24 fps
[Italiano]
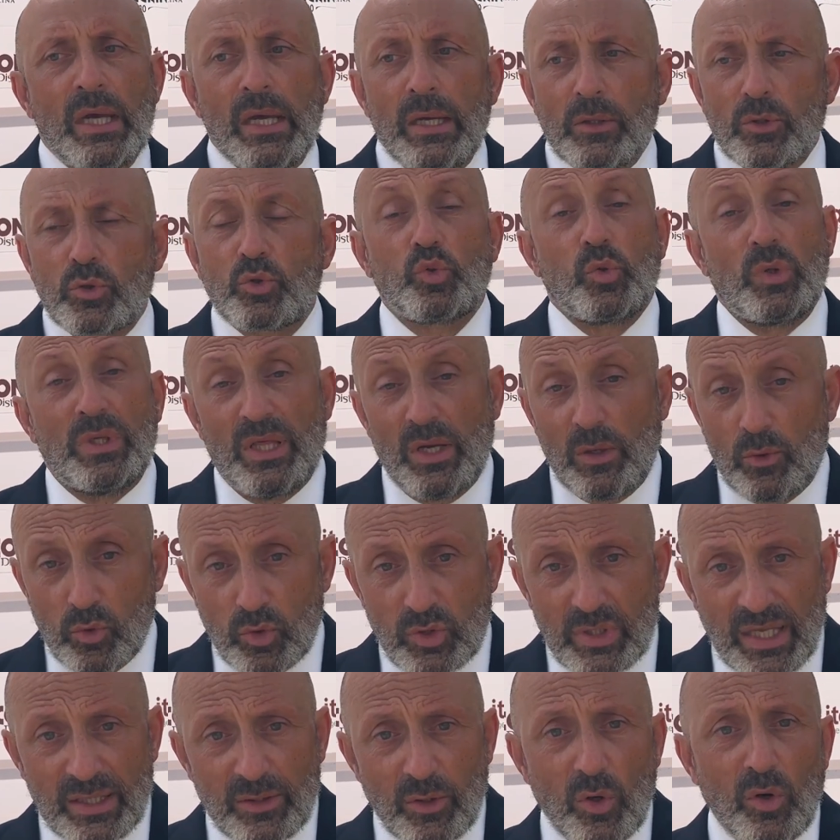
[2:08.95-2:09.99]
sui
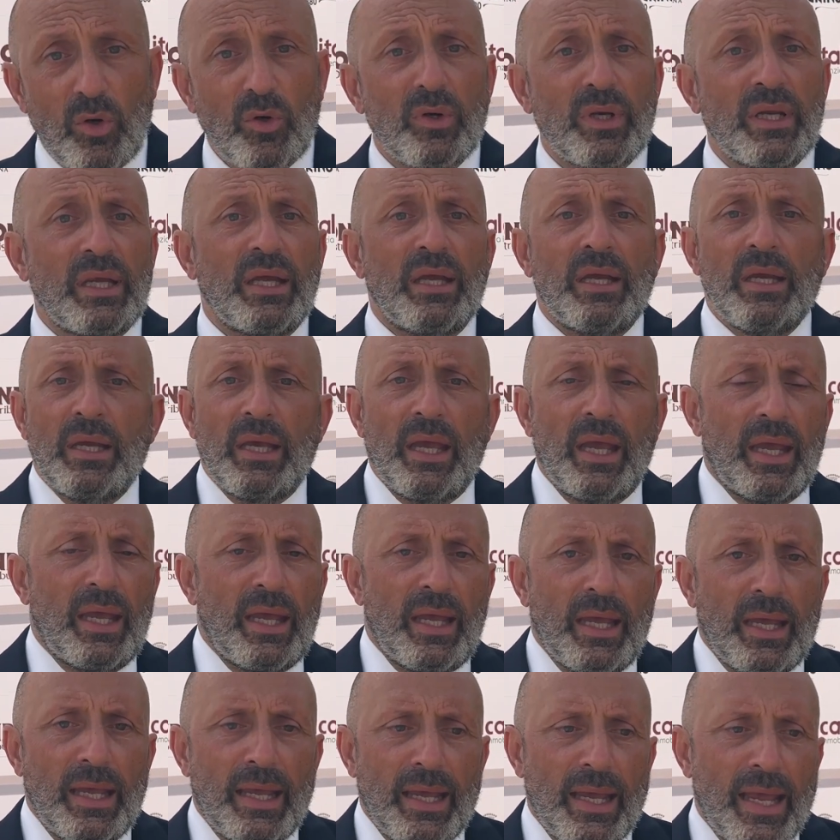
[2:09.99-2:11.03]
degustatori
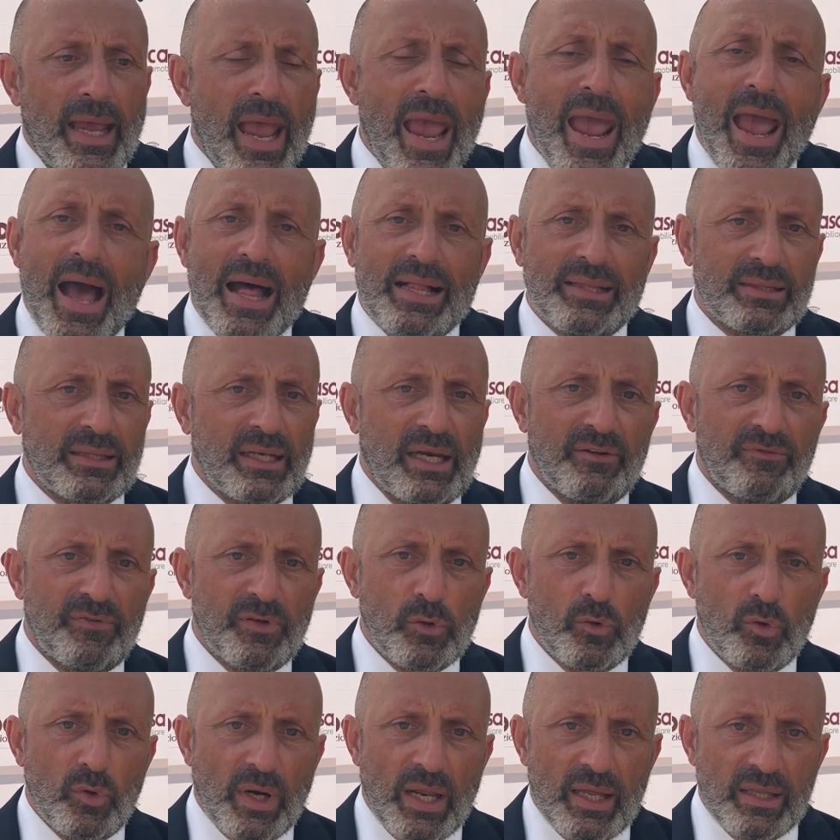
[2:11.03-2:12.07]
eh, e altre
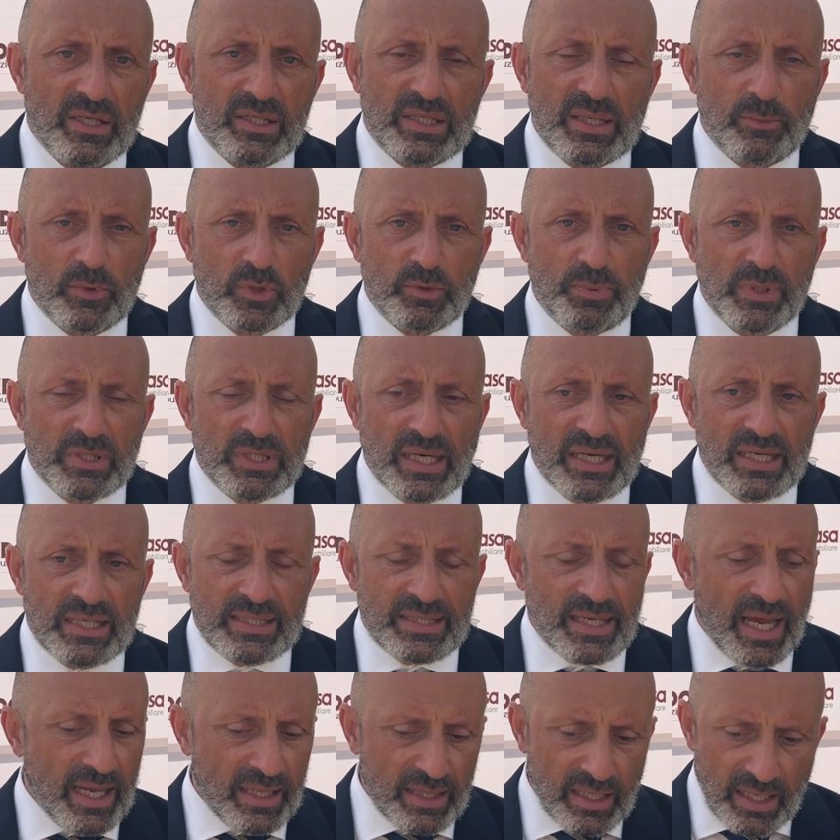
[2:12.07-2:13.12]
figure diciamo,
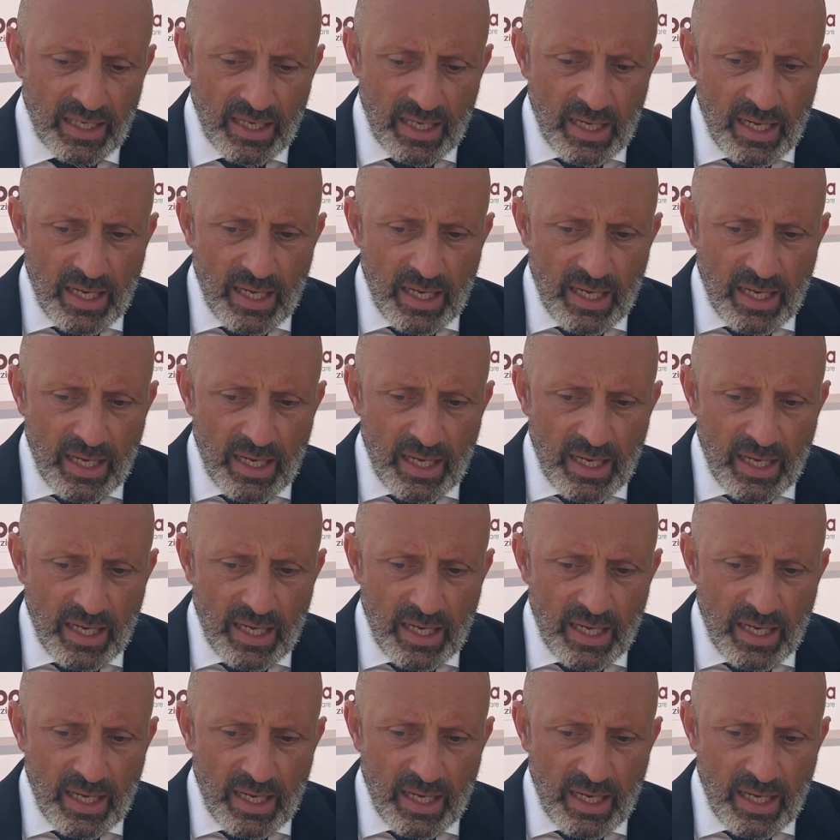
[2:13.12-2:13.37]
specializzate.